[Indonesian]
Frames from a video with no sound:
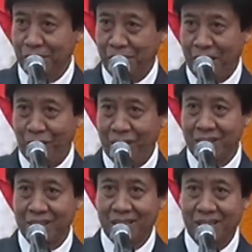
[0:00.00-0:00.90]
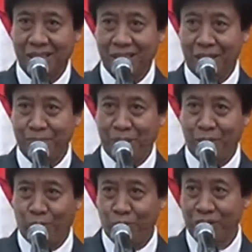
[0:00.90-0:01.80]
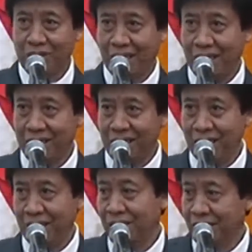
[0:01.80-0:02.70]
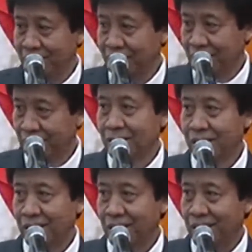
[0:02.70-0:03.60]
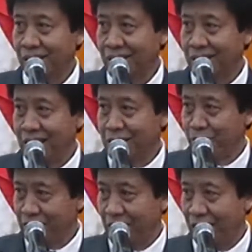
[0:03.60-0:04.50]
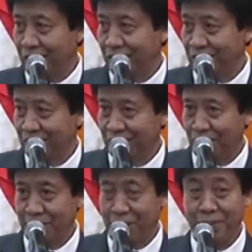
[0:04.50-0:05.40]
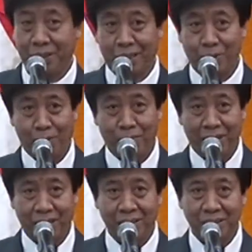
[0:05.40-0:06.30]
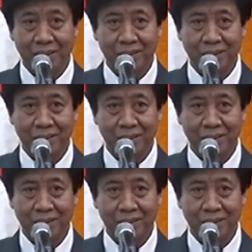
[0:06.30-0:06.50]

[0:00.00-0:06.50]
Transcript: pengawas, dan pengurus yayasan Yasmi yang sama-sama kita hormati.